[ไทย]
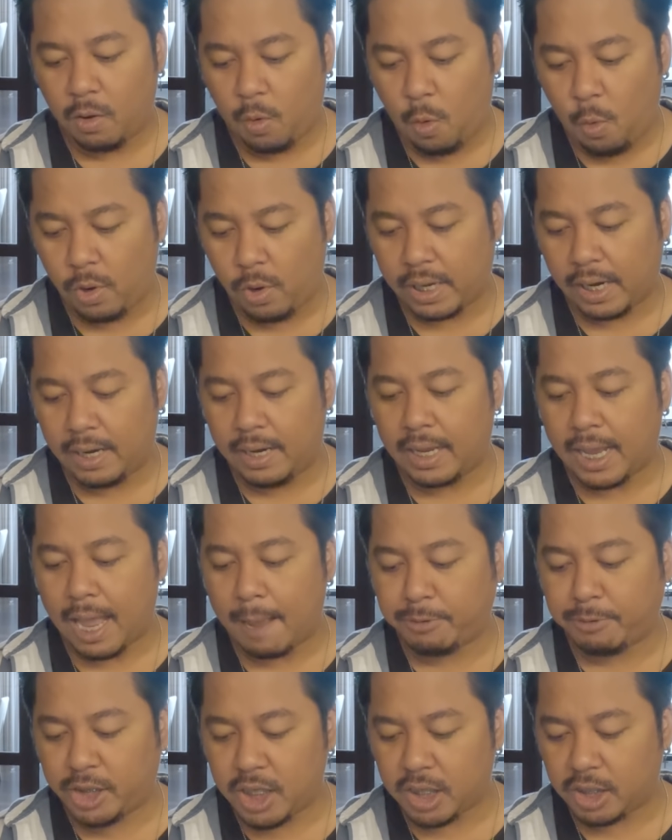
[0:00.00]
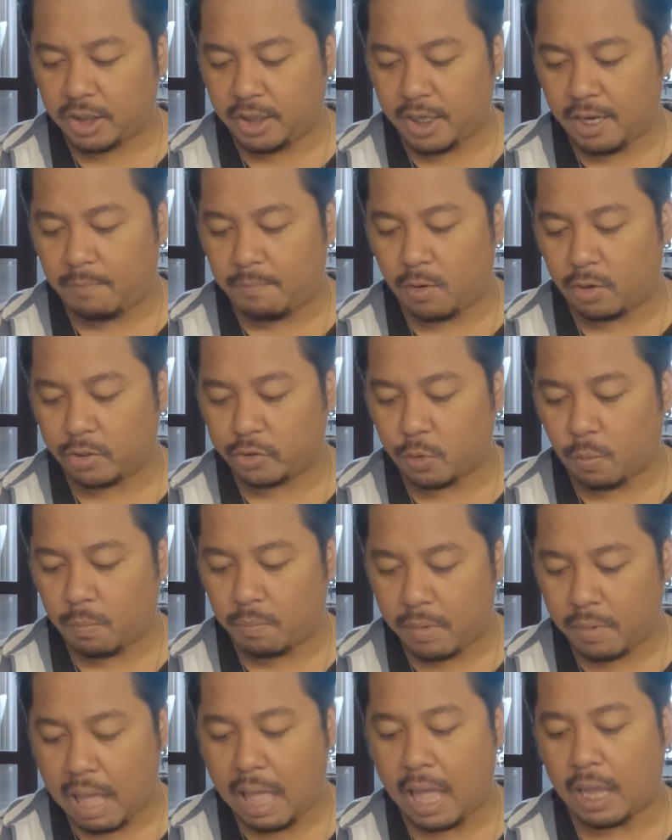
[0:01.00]
คู่กันเลยครับ เชียร์เชียร์เหมาะสม
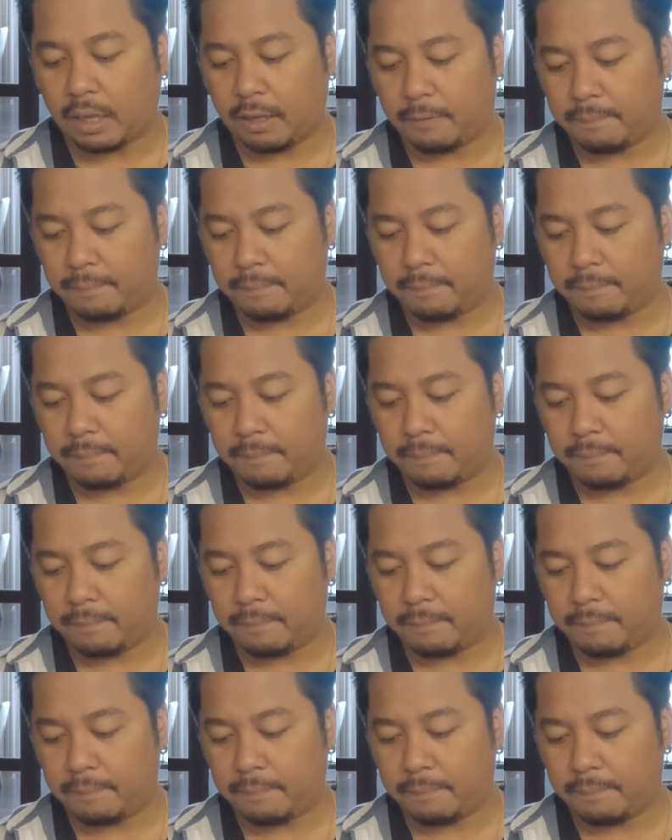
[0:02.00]
มาก